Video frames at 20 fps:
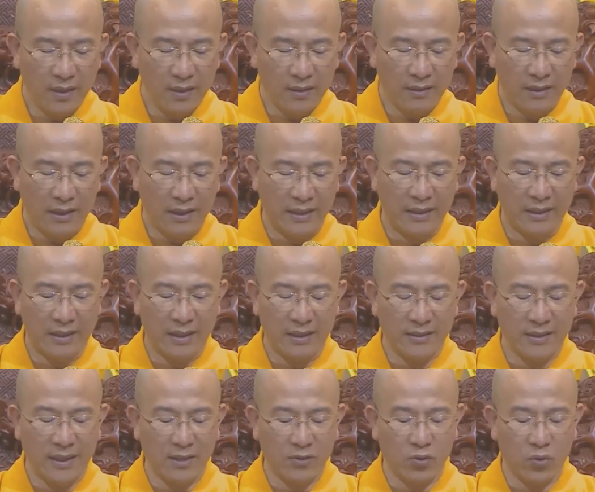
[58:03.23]
Này các
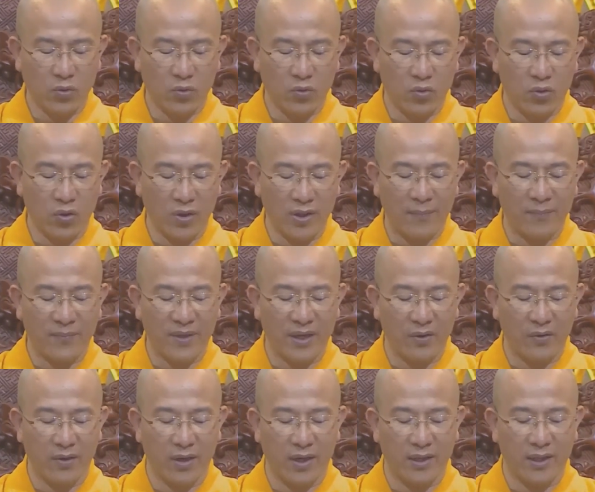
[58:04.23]
gia chủ, có 5
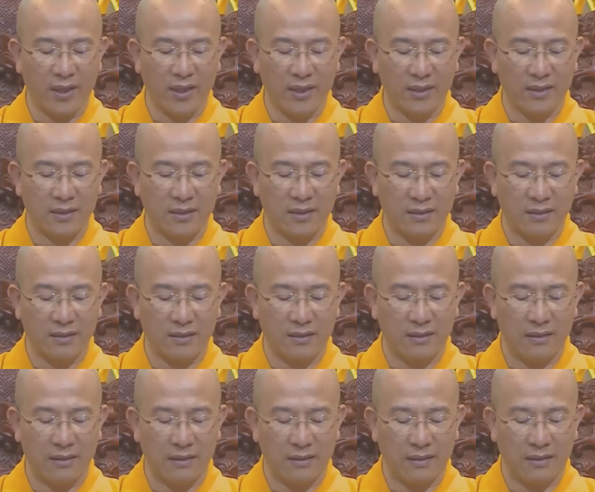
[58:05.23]
điều lợi ích
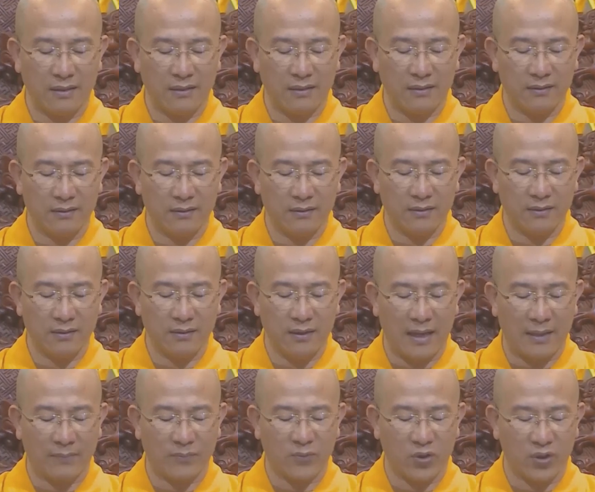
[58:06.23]

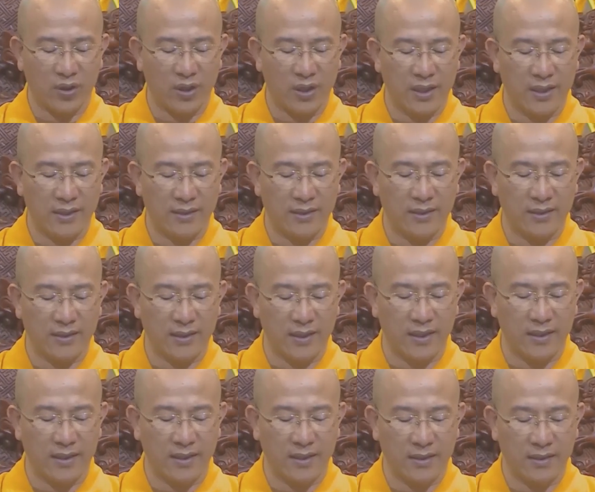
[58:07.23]
làm cho người giữ
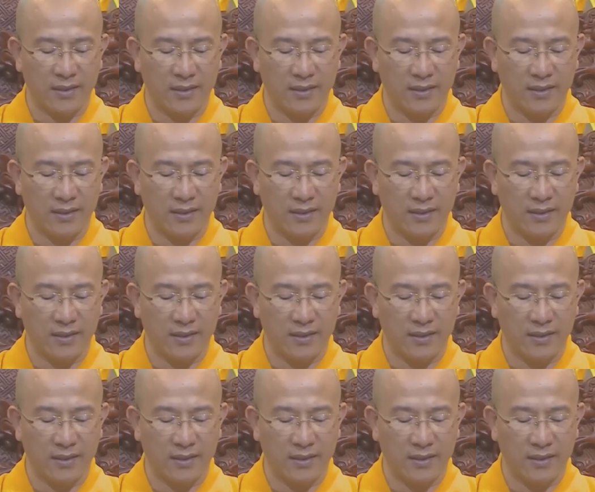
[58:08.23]
giới.